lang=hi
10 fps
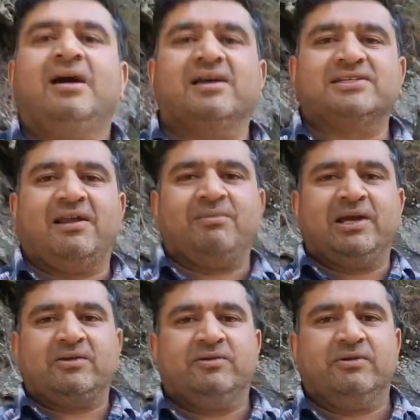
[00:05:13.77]
अस्सलाम
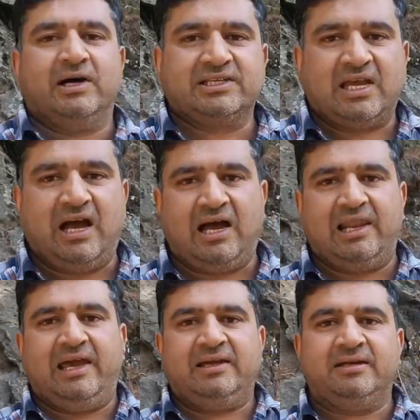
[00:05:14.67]
वालेकुम क्या
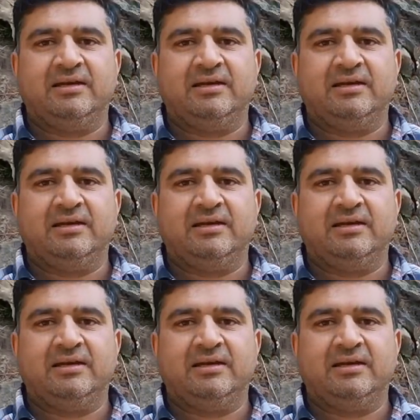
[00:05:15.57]
हाल है